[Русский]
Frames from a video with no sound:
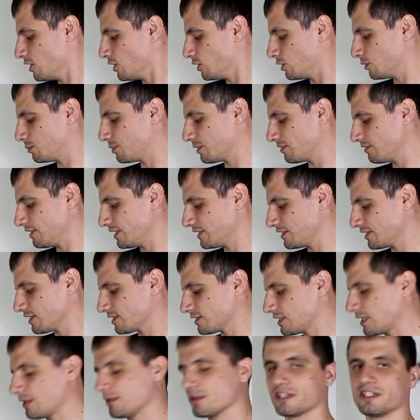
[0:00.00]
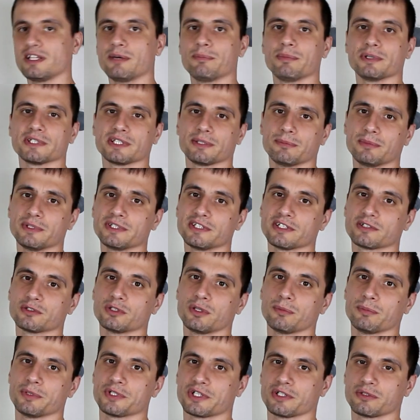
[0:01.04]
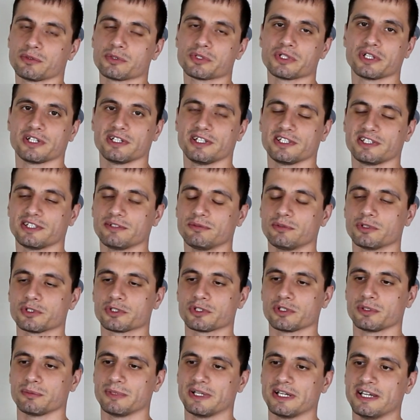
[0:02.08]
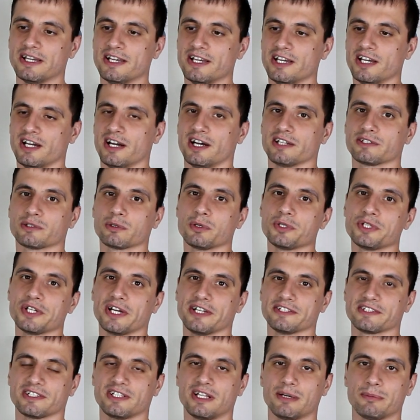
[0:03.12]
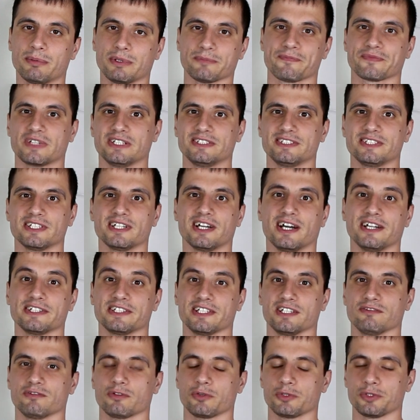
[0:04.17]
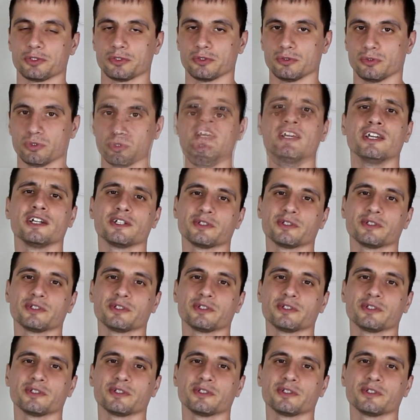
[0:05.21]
Управление клапаном, эта кнопочка нужна для того, чтобы отключать клапан-отсекатель вручную.